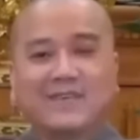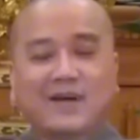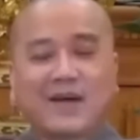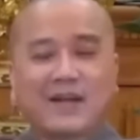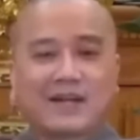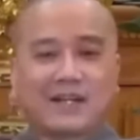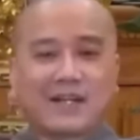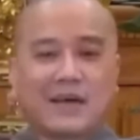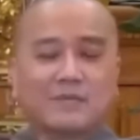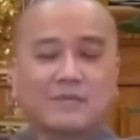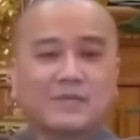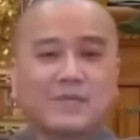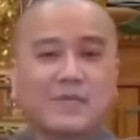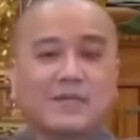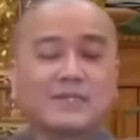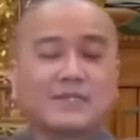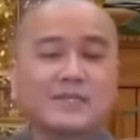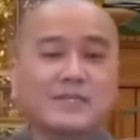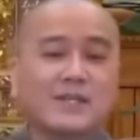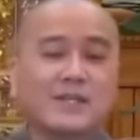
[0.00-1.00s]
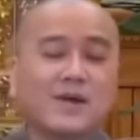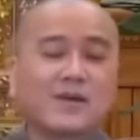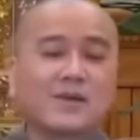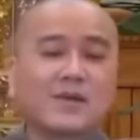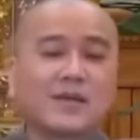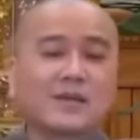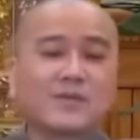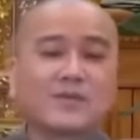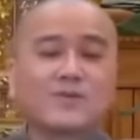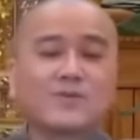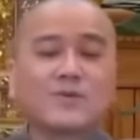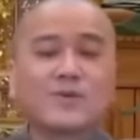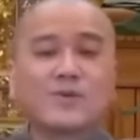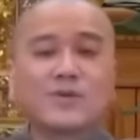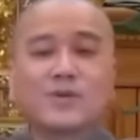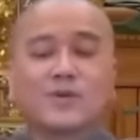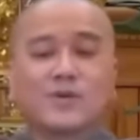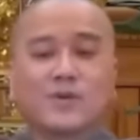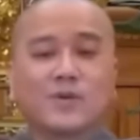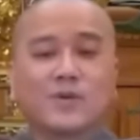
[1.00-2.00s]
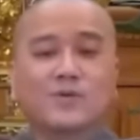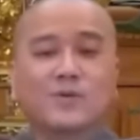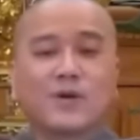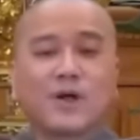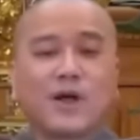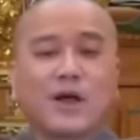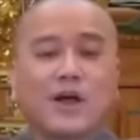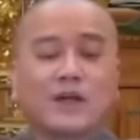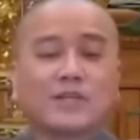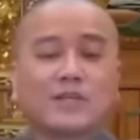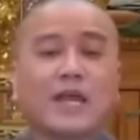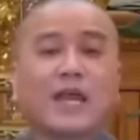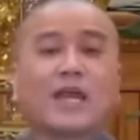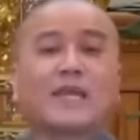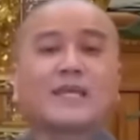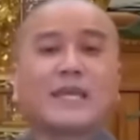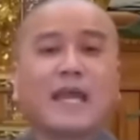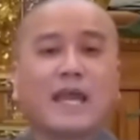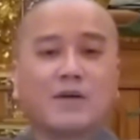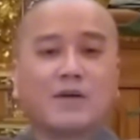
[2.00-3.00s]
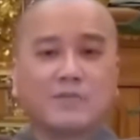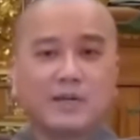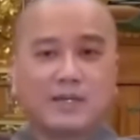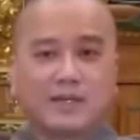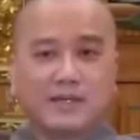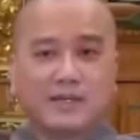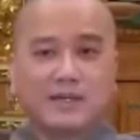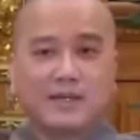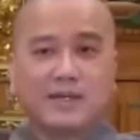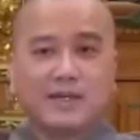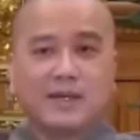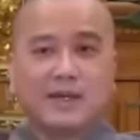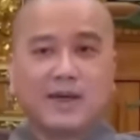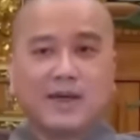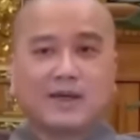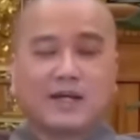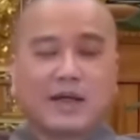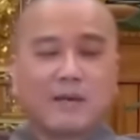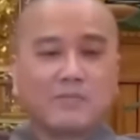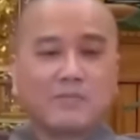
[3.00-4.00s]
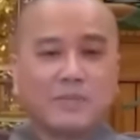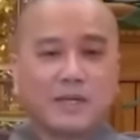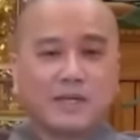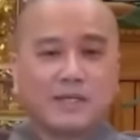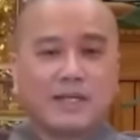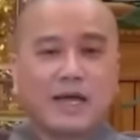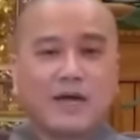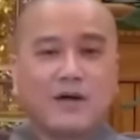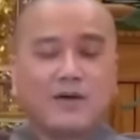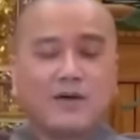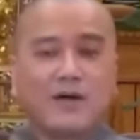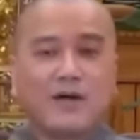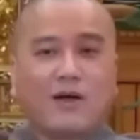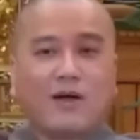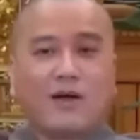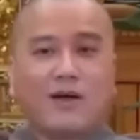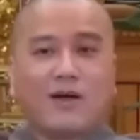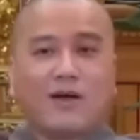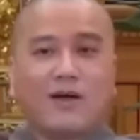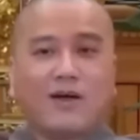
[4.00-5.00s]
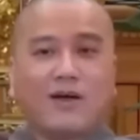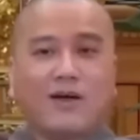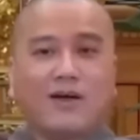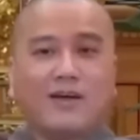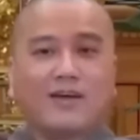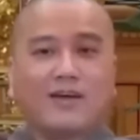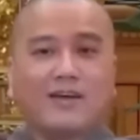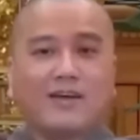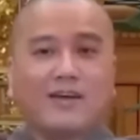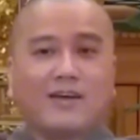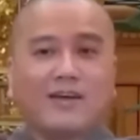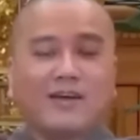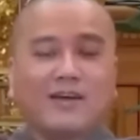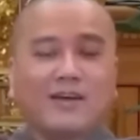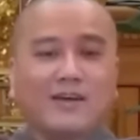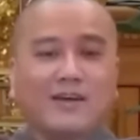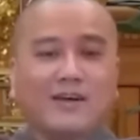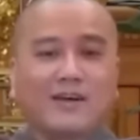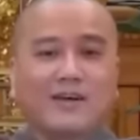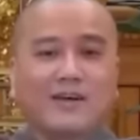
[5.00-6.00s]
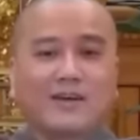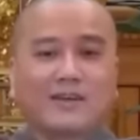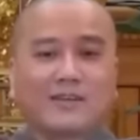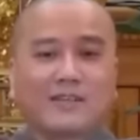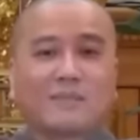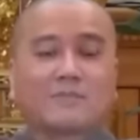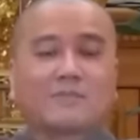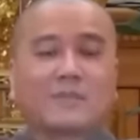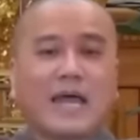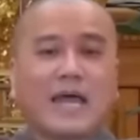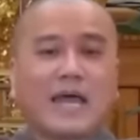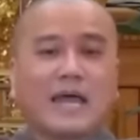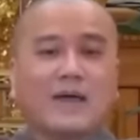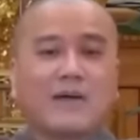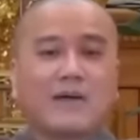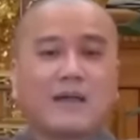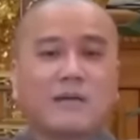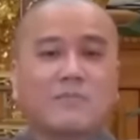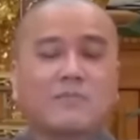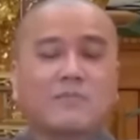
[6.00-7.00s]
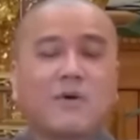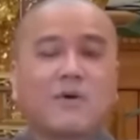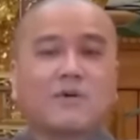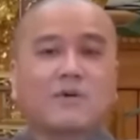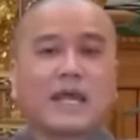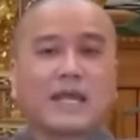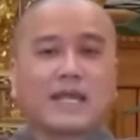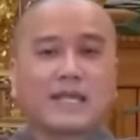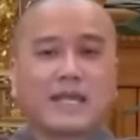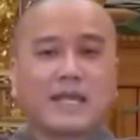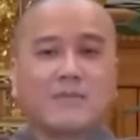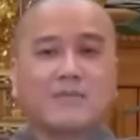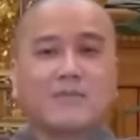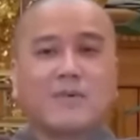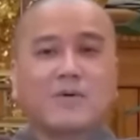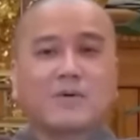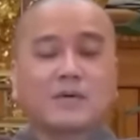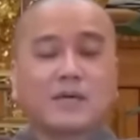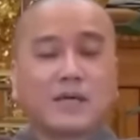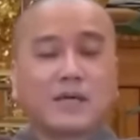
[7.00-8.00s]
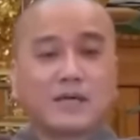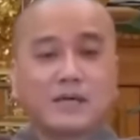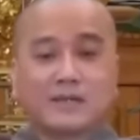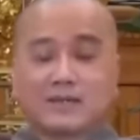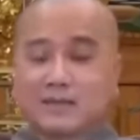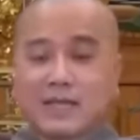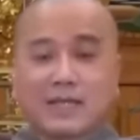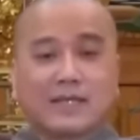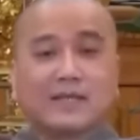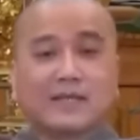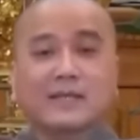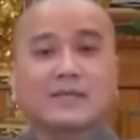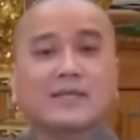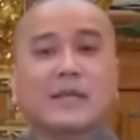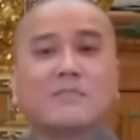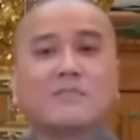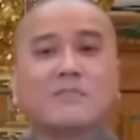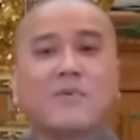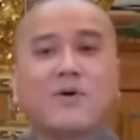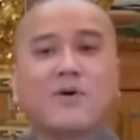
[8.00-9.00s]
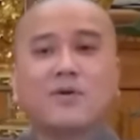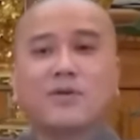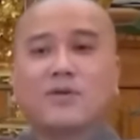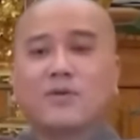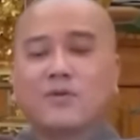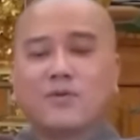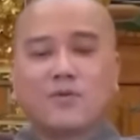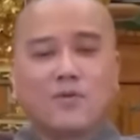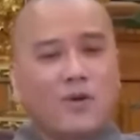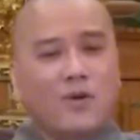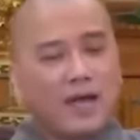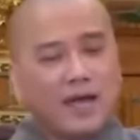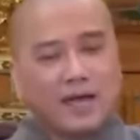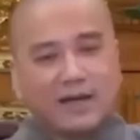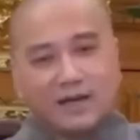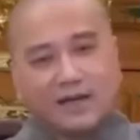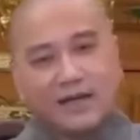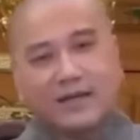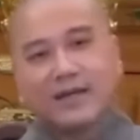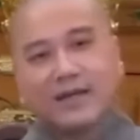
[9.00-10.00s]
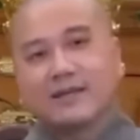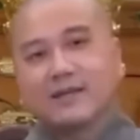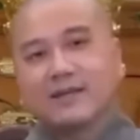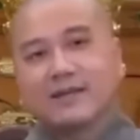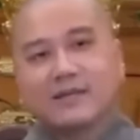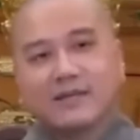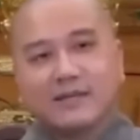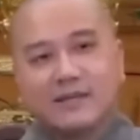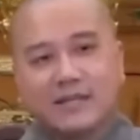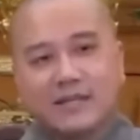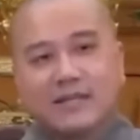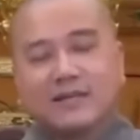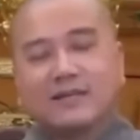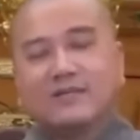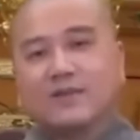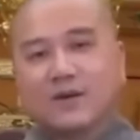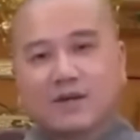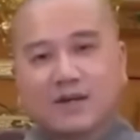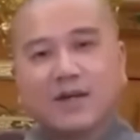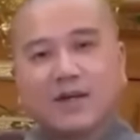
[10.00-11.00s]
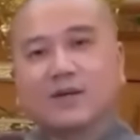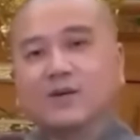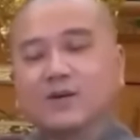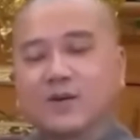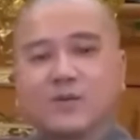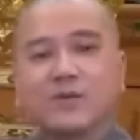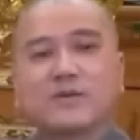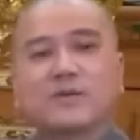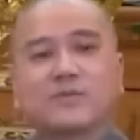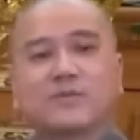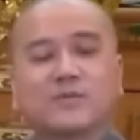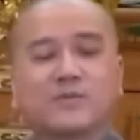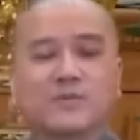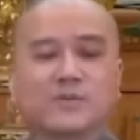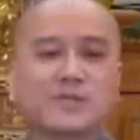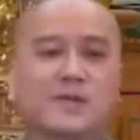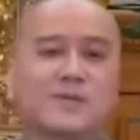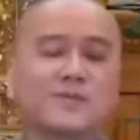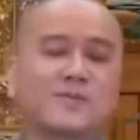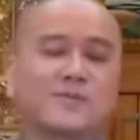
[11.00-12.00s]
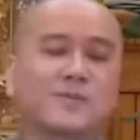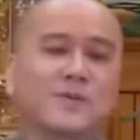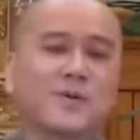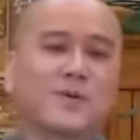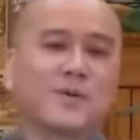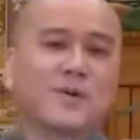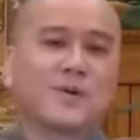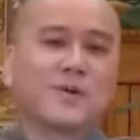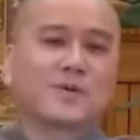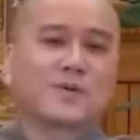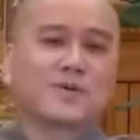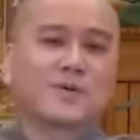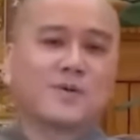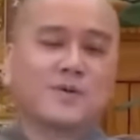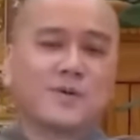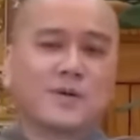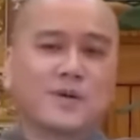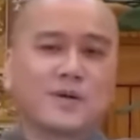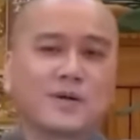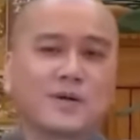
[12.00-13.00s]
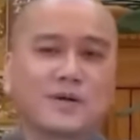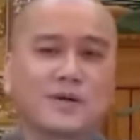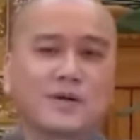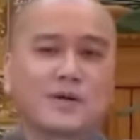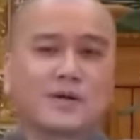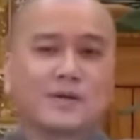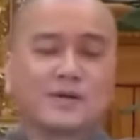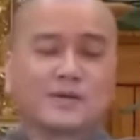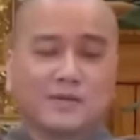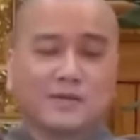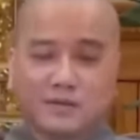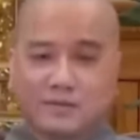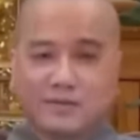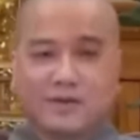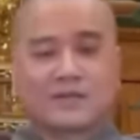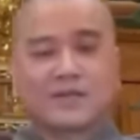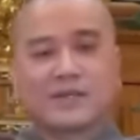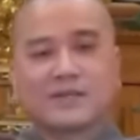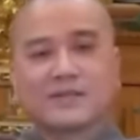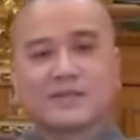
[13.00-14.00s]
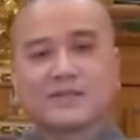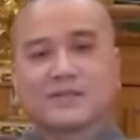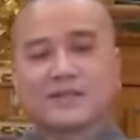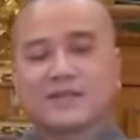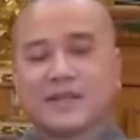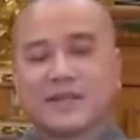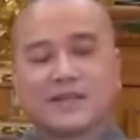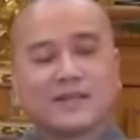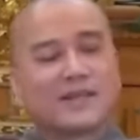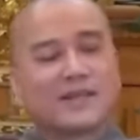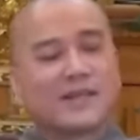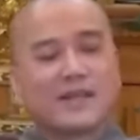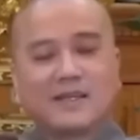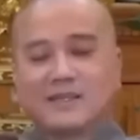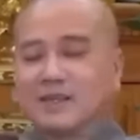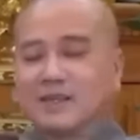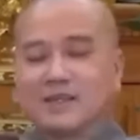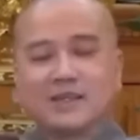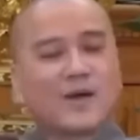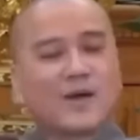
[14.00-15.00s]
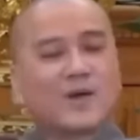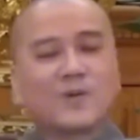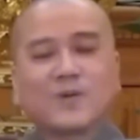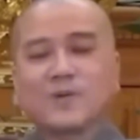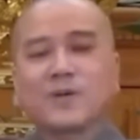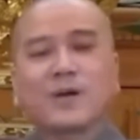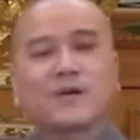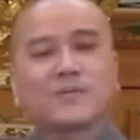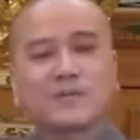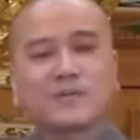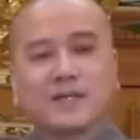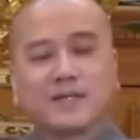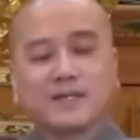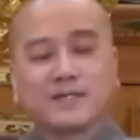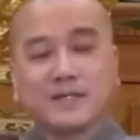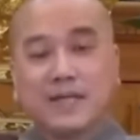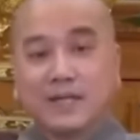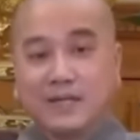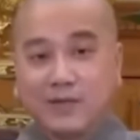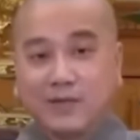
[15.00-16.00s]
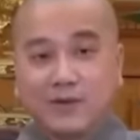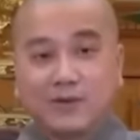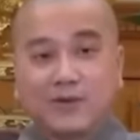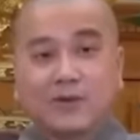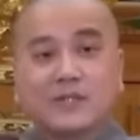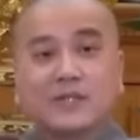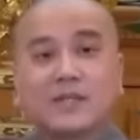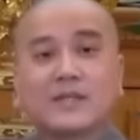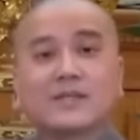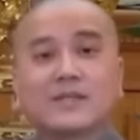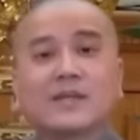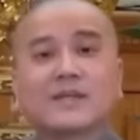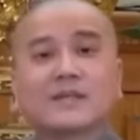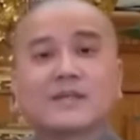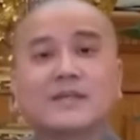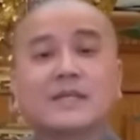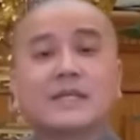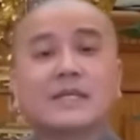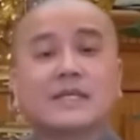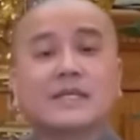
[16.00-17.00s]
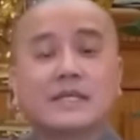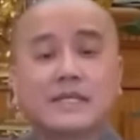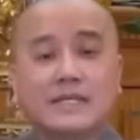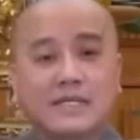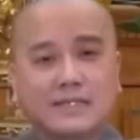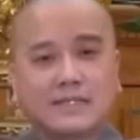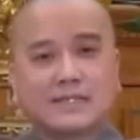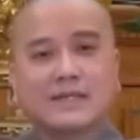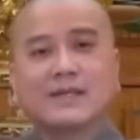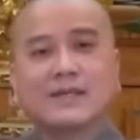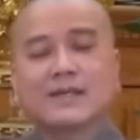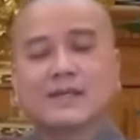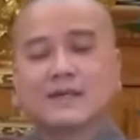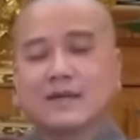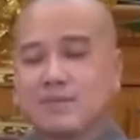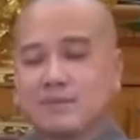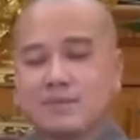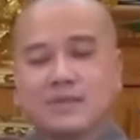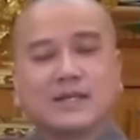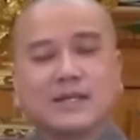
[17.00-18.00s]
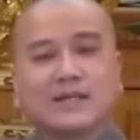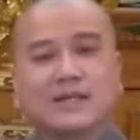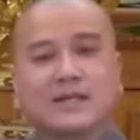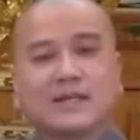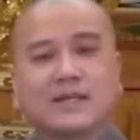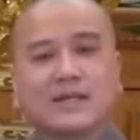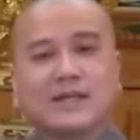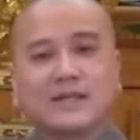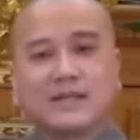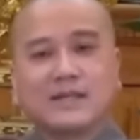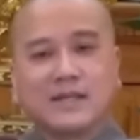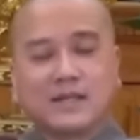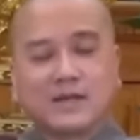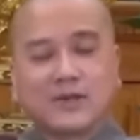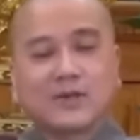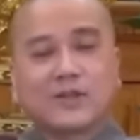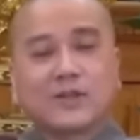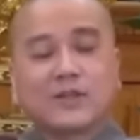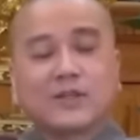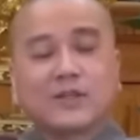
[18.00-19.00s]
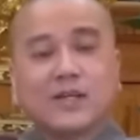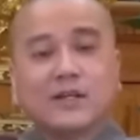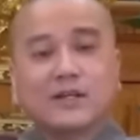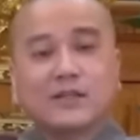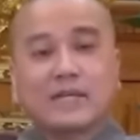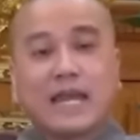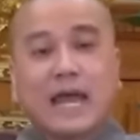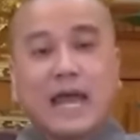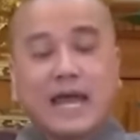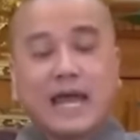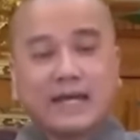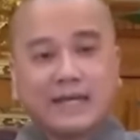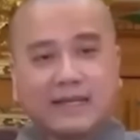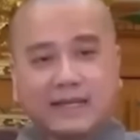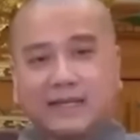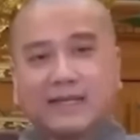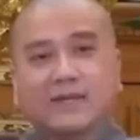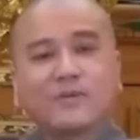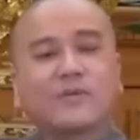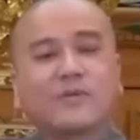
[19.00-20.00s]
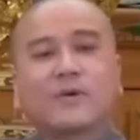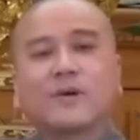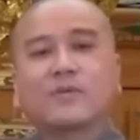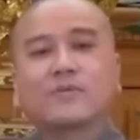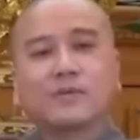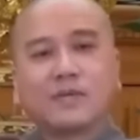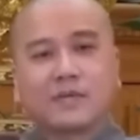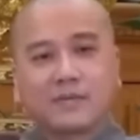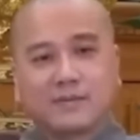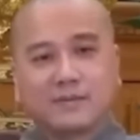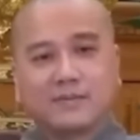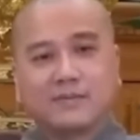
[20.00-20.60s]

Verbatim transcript: hoặc là thậm chí xin lỗi đây chúng có nhiều lúc họ chế nhạo mình họ gặp mình đâu họ họ họ chấp tay họ nam mô này nam mô kia tại chữ nam mô nó nó quá thiêng liêng và gần gũi trong cuộc sống của của người phật tử cho nên chữ đó cũng không dịch vì nó có tính chất thiêng liêng không dịch vì có tính chất đa nghĩa cũng không dịch